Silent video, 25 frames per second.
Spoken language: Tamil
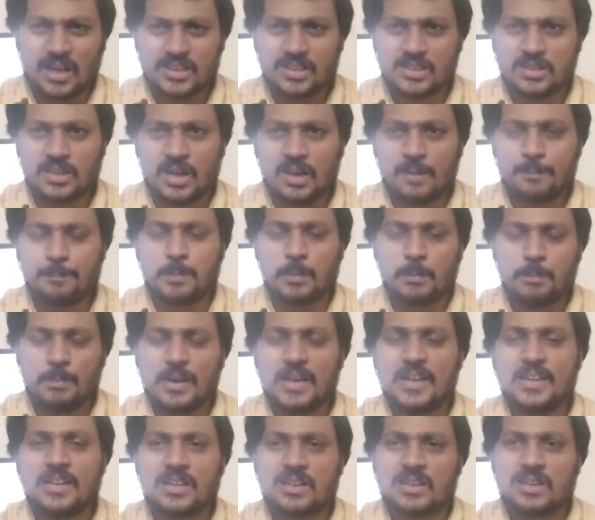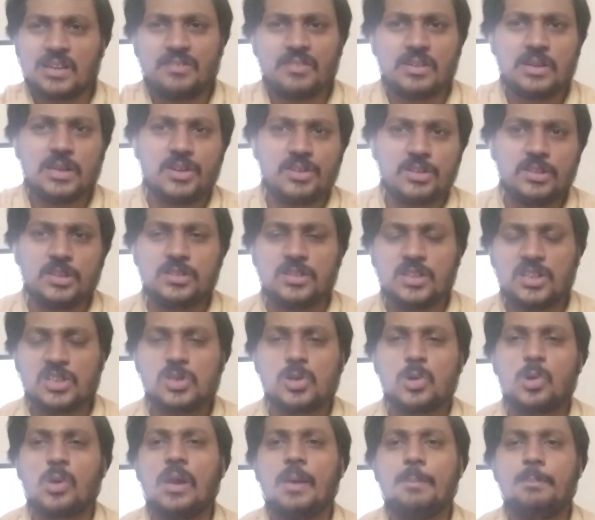அதுதான் இப்போ பிகினர் லெவலில் வந்து
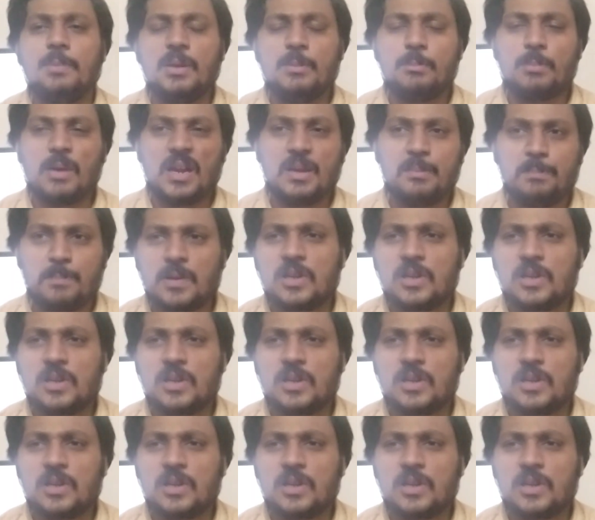தெரிஞ்சிருக்கும் எப்படி பை